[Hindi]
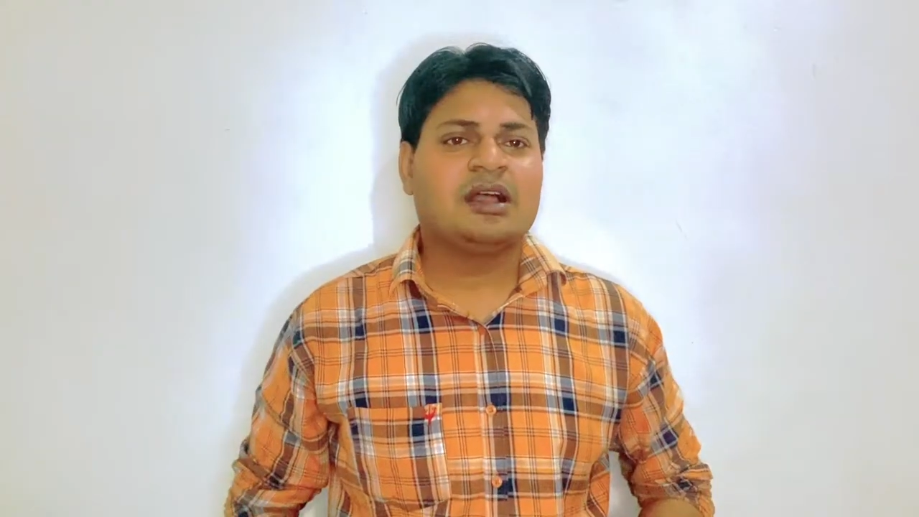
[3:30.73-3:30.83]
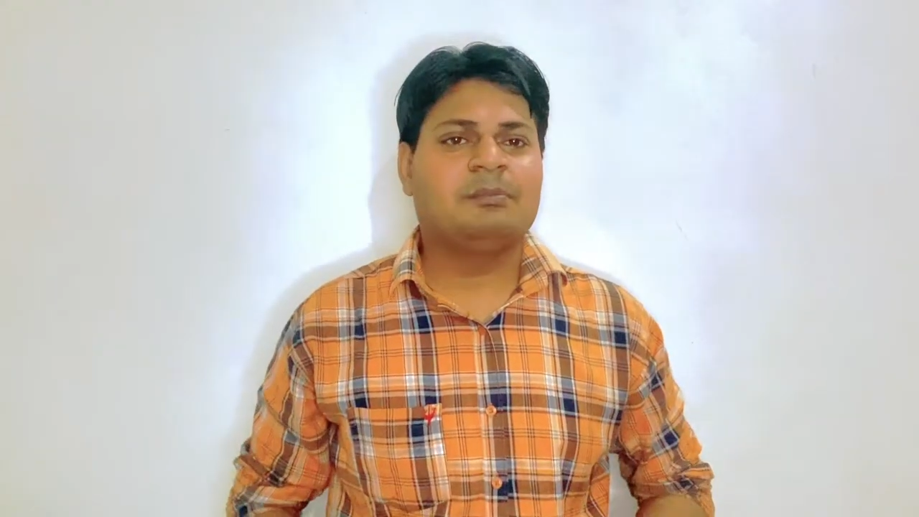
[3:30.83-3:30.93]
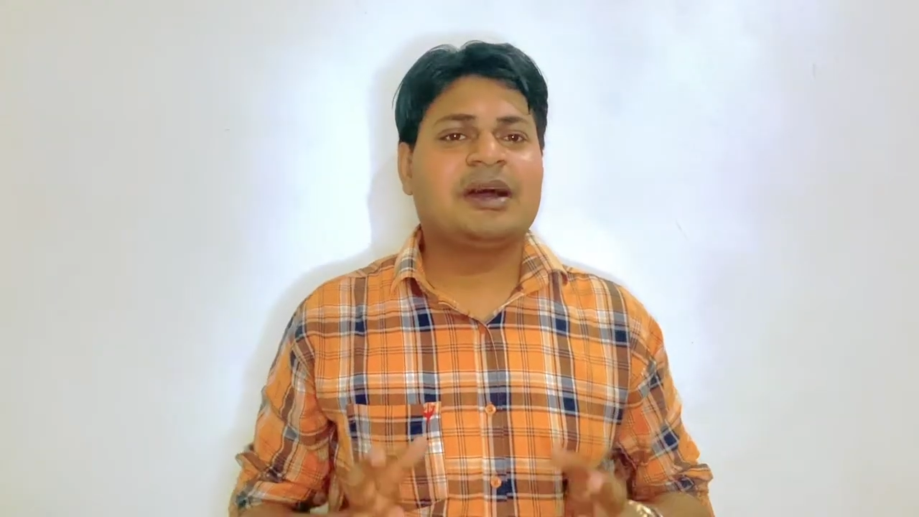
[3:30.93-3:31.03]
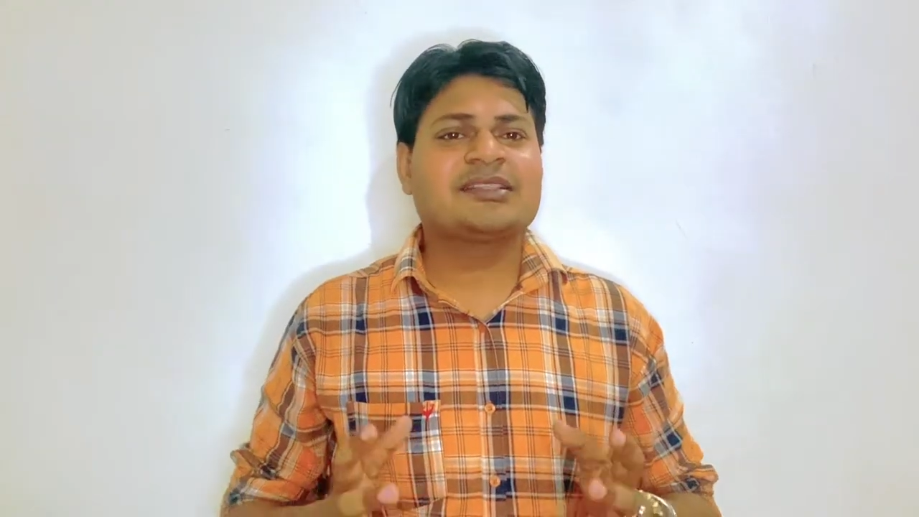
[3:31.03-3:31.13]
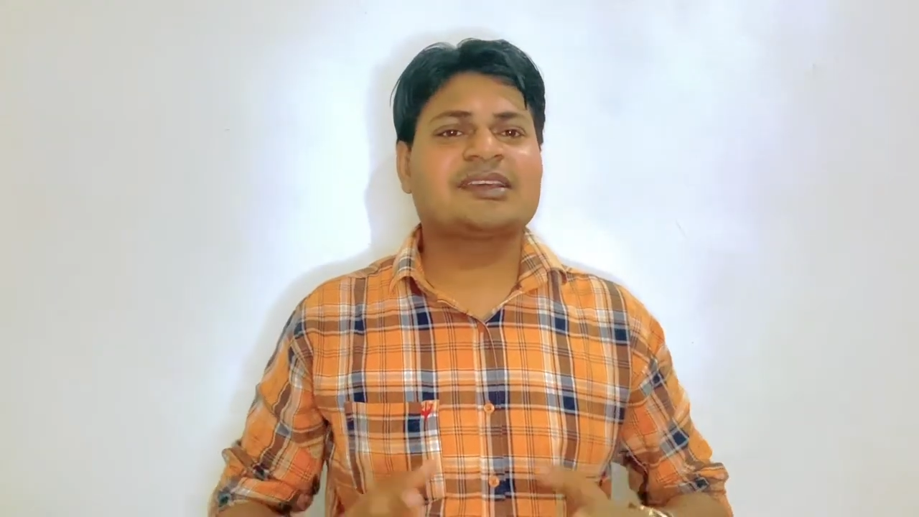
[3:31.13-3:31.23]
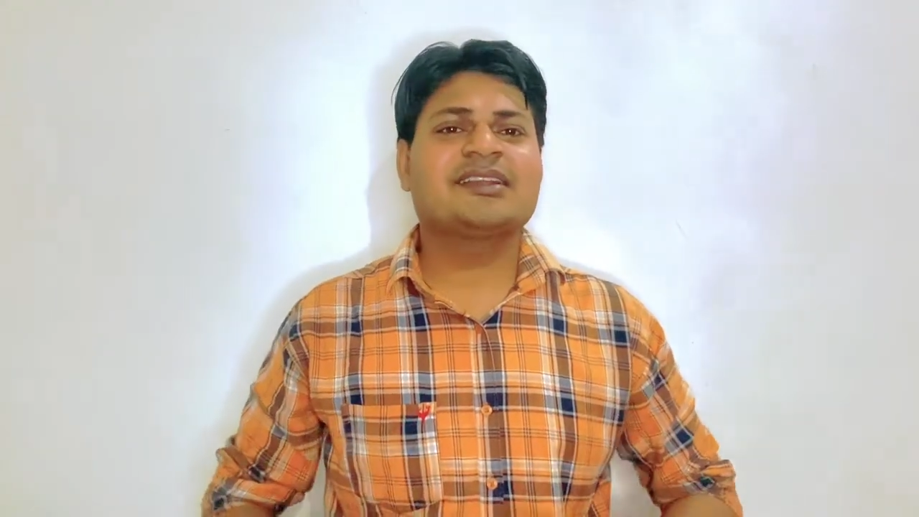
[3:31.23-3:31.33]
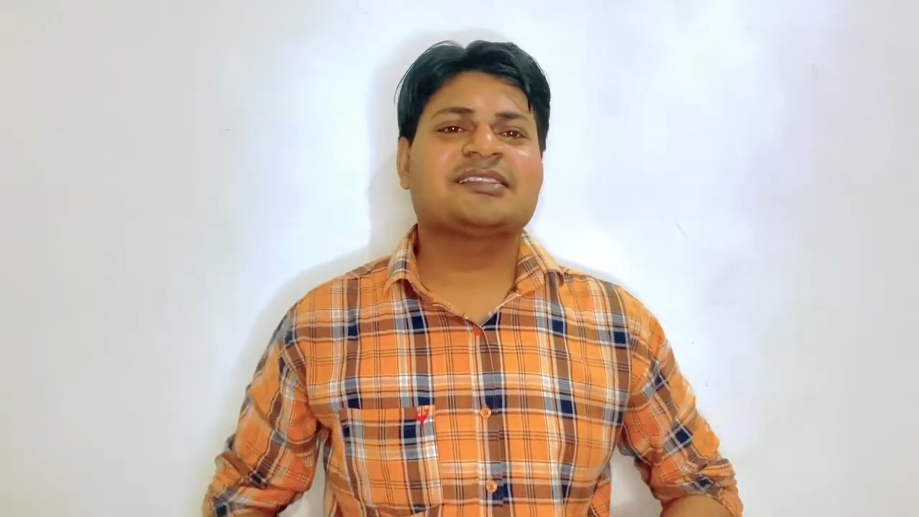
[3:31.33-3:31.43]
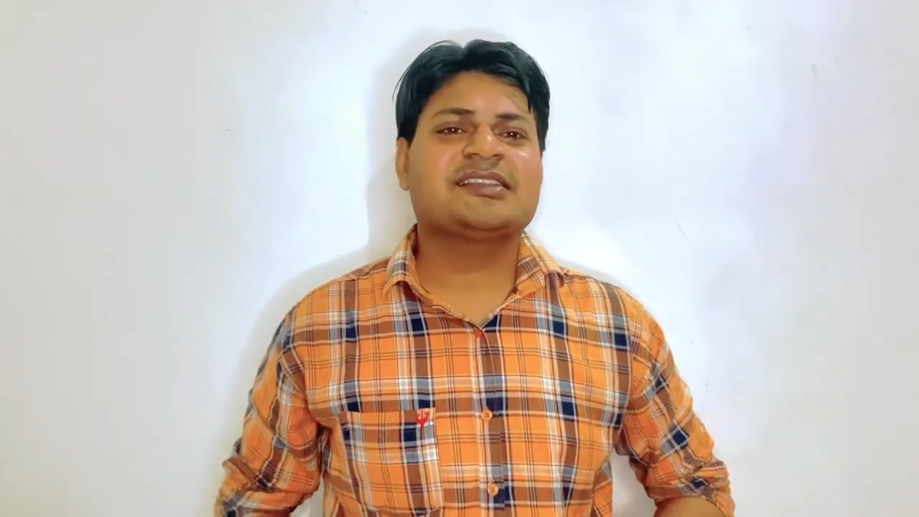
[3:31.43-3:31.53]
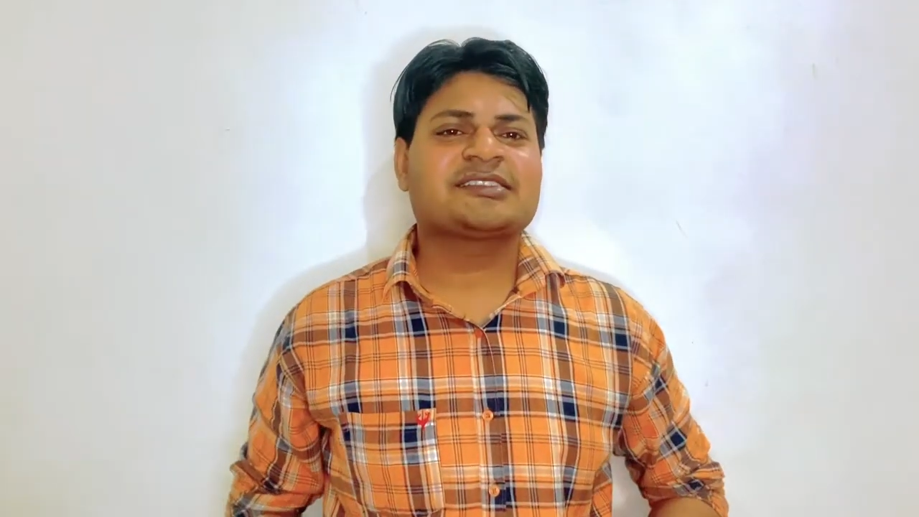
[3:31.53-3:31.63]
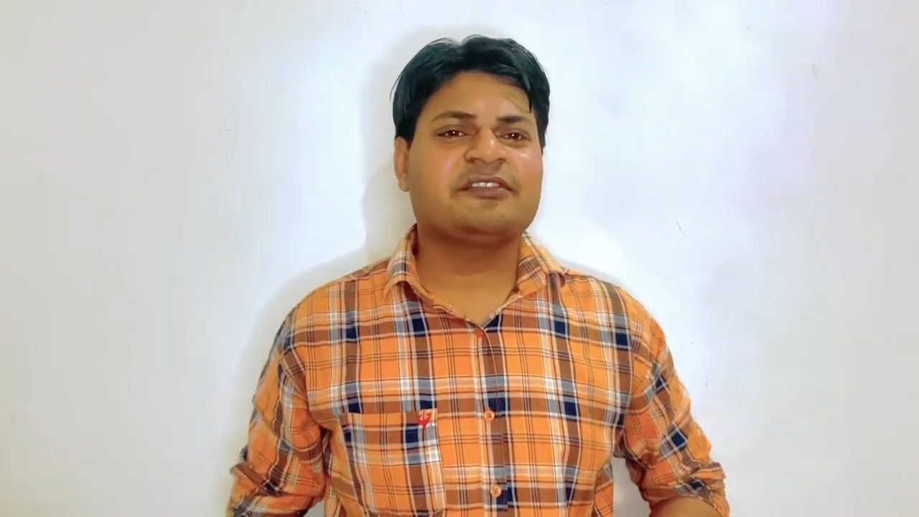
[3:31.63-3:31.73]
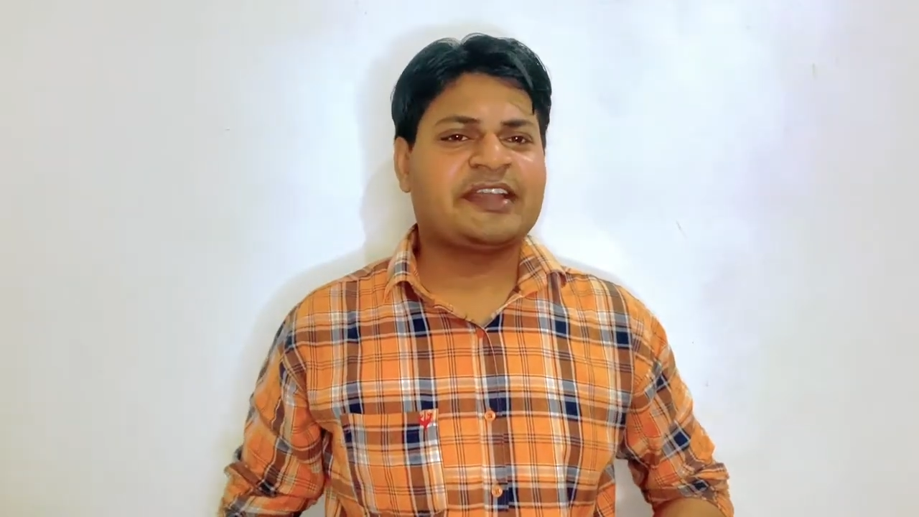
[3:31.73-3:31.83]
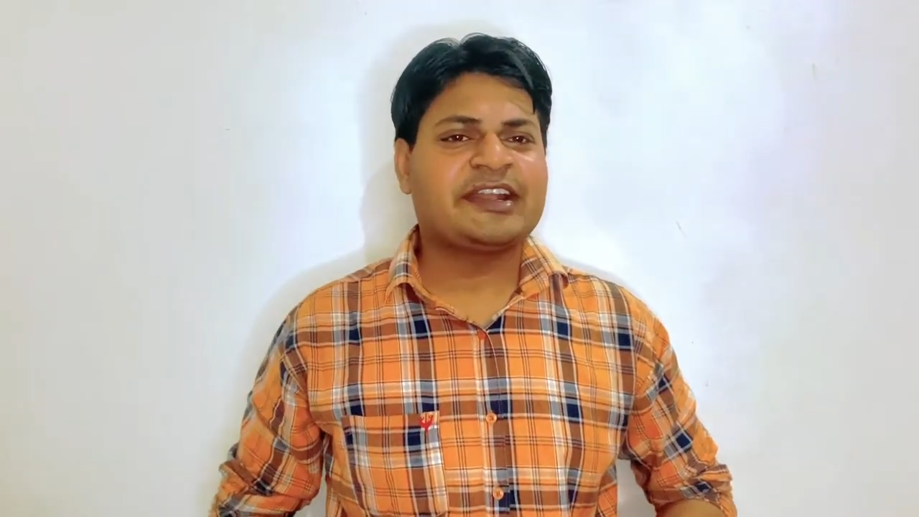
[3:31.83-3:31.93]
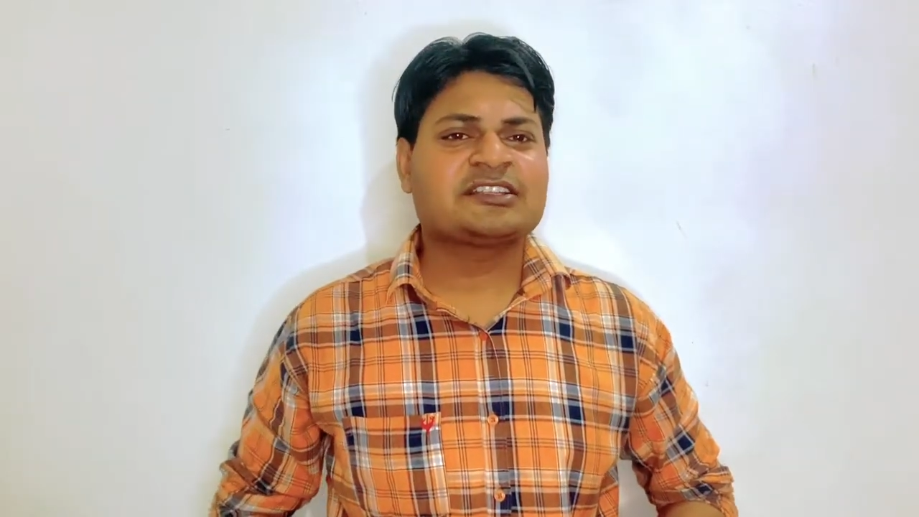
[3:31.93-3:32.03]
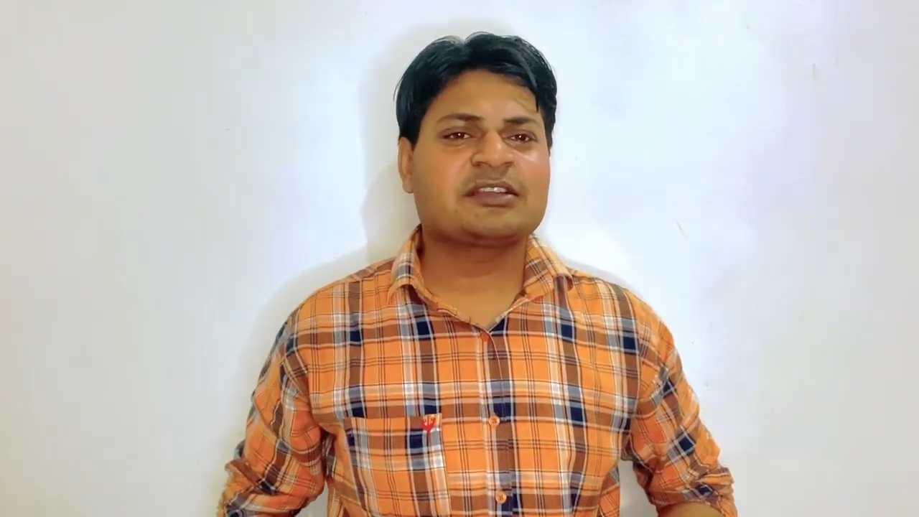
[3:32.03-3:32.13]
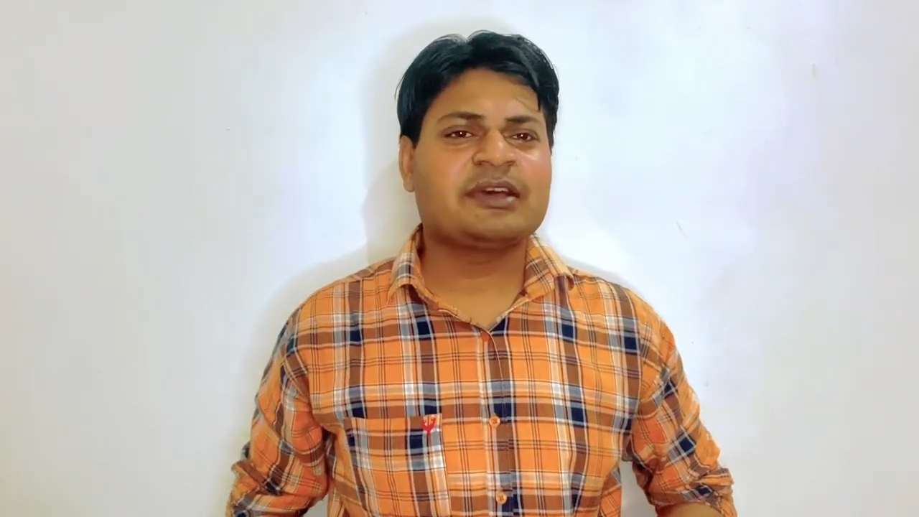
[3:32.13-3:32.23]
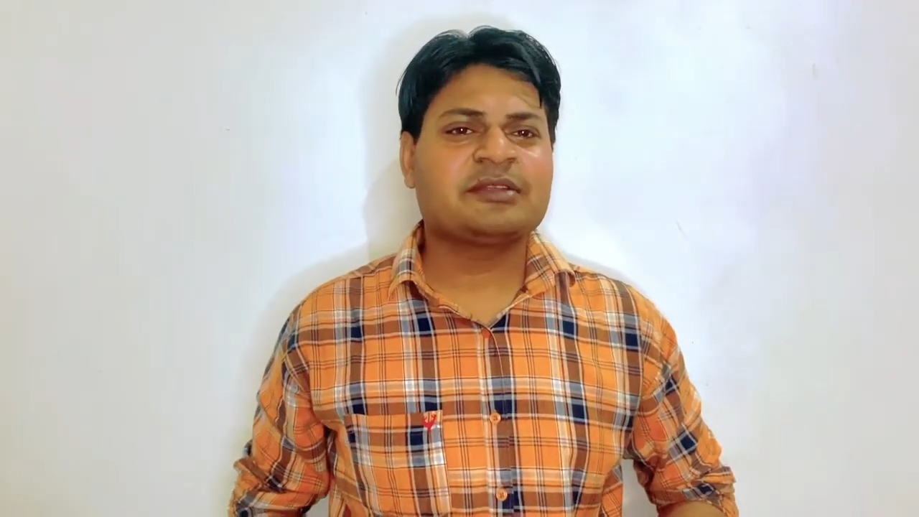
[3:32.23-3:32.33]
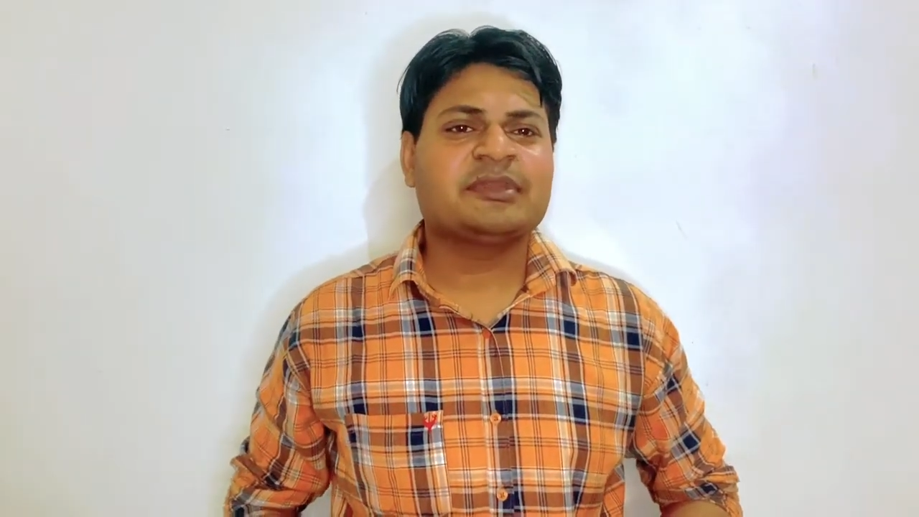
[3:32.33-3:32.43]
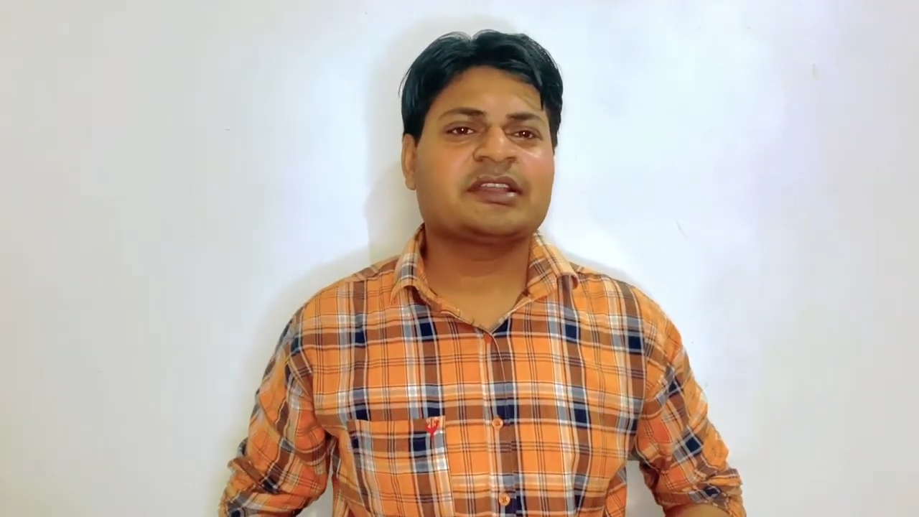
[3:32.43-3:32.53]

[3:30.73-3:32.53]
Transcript: अब बात कर लेते हैं इसके वेरियंट्स के बारे